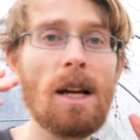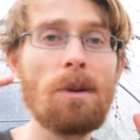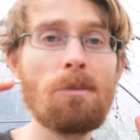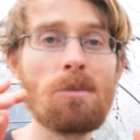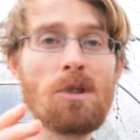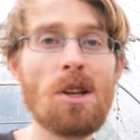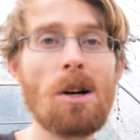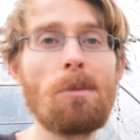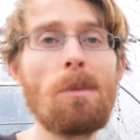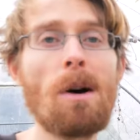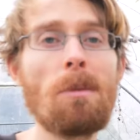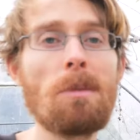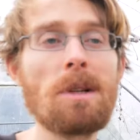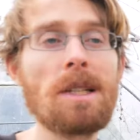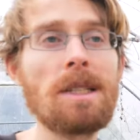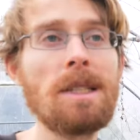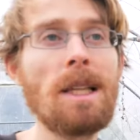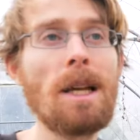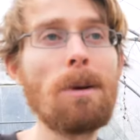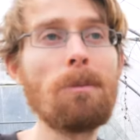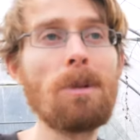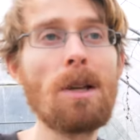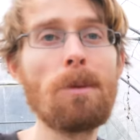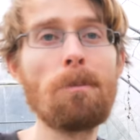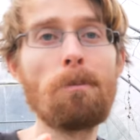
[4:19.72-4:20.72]
Im Sommer habe ich
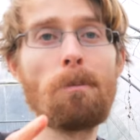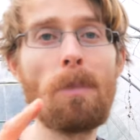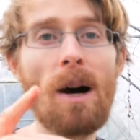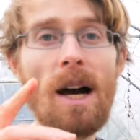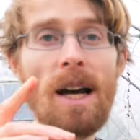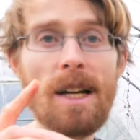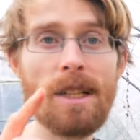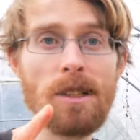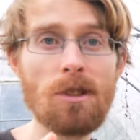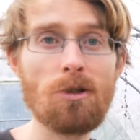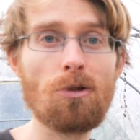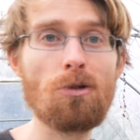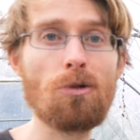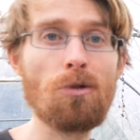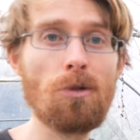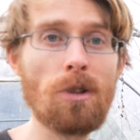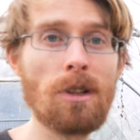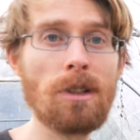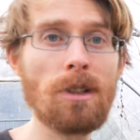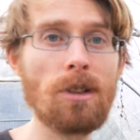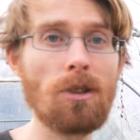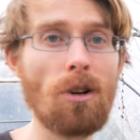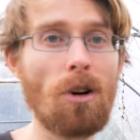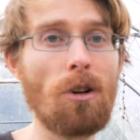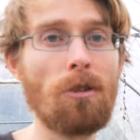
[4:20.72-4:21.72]
neben den beiden
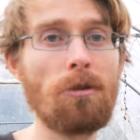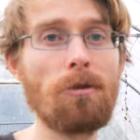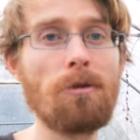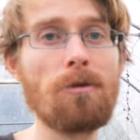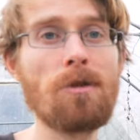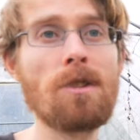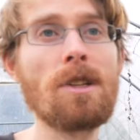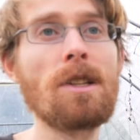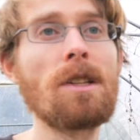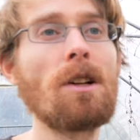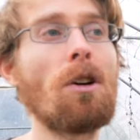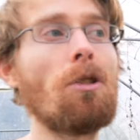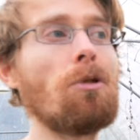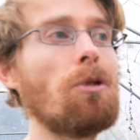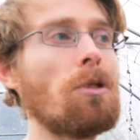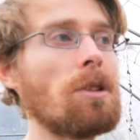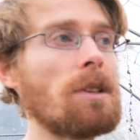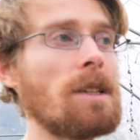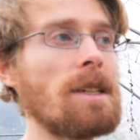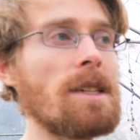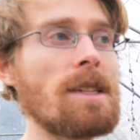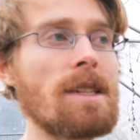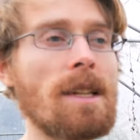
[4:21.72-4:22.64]
Türen, die offen sind, auch noch die